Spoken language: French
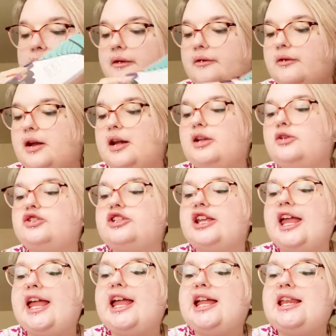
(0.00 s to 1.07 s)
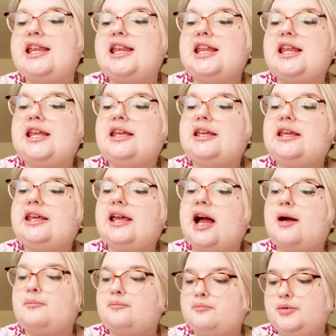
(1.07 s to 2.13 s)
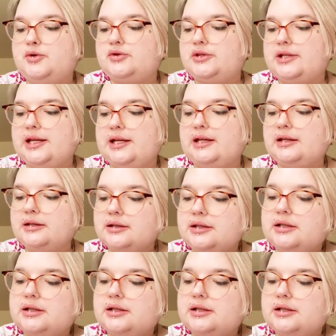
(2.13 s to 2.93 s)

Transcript: Voilà, de chez Elikia Beauty,